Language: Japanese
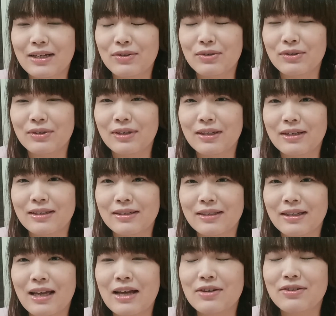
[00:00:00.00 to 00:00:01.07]
こう
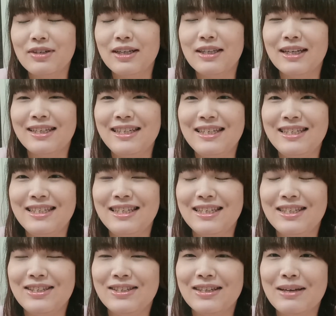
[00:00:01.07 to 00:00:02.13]
隠れた筋
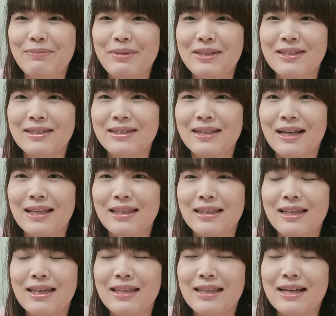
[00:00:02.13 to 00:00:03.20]
ジスが見つかっ
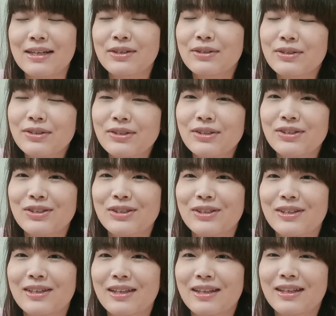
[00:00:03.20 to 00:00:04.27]
てなく、
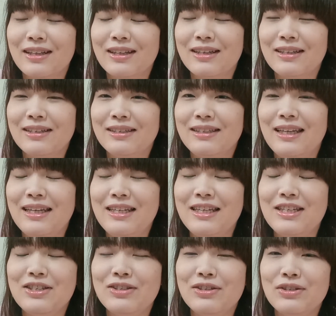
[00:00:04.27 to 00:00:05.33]
千利
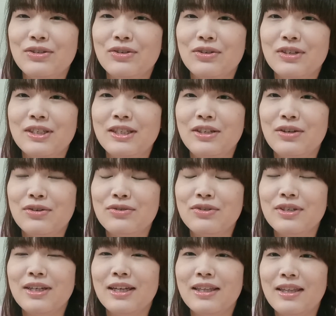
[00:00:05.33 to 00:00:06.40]
休通症の治療を
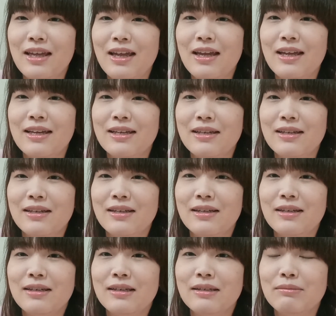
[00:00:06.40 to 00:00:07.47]
受けて、
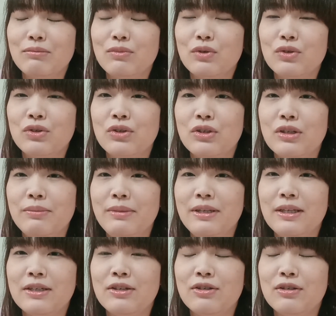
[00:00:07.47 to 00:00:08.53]
もう進み
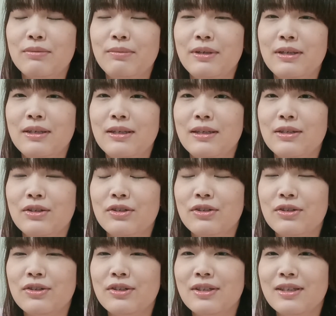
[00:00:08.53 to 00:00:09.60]
に進みに
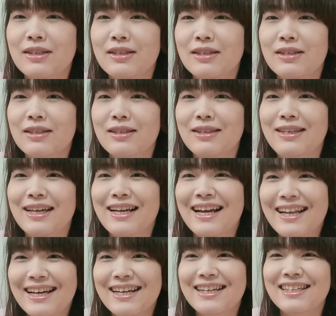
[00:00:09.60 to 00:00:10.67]
進んで
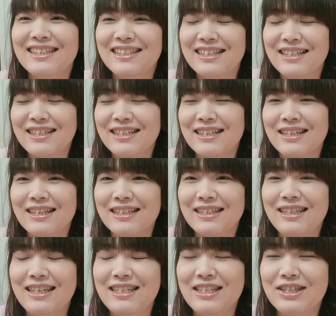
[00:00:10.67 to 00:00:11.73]
から
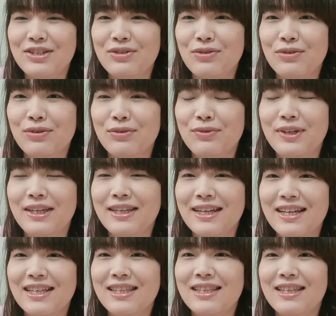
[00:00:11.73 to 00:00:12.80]
筋ジストロフィー
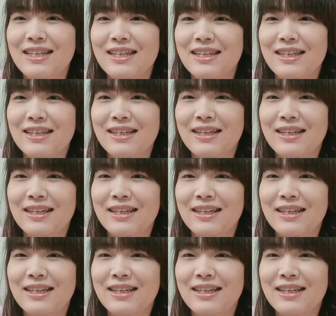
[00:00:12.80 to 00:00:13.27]
だって